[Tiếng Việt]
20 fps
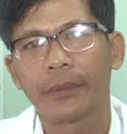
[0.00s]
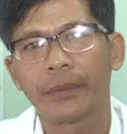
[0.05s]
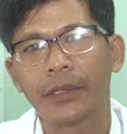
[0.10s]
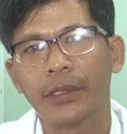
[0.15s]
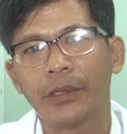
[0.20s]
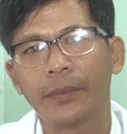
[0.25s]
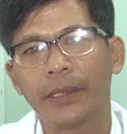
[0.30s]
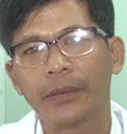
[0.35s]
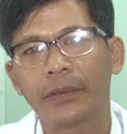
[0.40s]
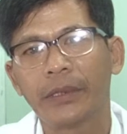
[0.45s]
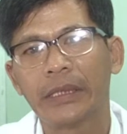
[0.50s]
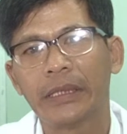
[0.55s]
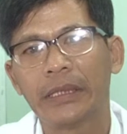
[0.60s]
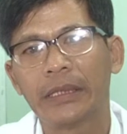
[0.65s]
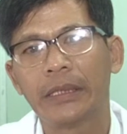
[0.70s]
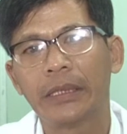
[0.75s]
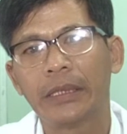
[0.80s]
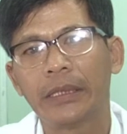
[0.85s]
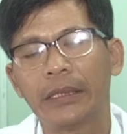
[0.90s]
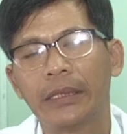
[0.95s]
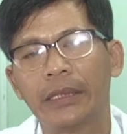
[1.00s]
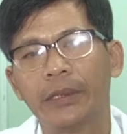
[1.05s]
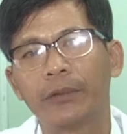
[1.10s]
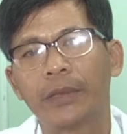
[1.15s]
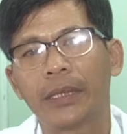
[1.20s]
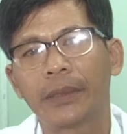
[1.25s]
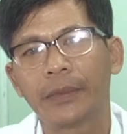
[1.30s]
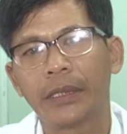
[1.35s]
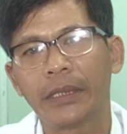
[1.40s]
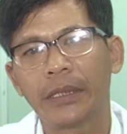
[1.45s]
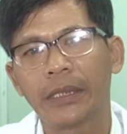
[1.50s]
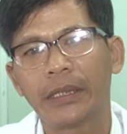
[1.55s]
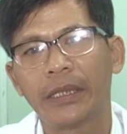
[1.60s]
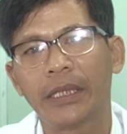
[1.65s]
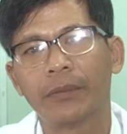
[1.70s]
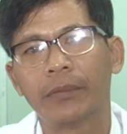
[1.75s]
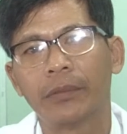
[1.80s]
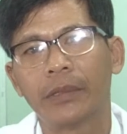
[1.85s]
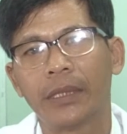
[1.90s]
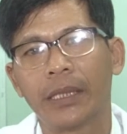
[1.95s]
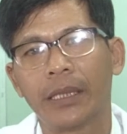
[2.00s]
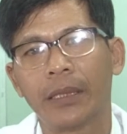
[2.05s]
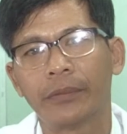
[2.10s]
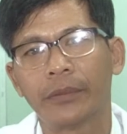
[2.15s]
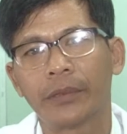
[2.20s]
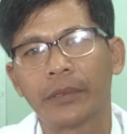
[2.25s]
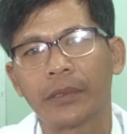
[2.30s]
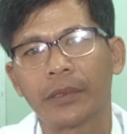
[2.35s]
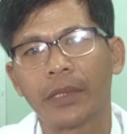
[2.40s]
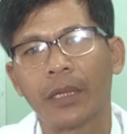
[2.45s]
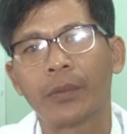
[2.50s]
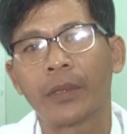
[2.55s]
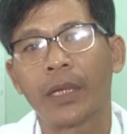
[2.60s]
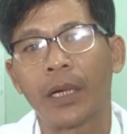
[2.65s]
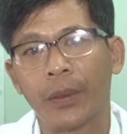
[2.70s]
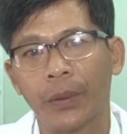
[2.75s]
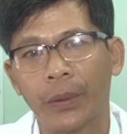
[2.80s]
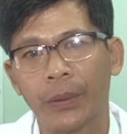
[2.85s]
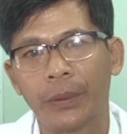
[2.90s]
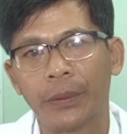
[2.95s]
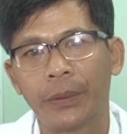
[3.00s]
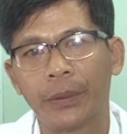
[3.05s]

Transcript: Thiếu máu thì đó là liên quan đến cái dòng à, hồng, hồng cầu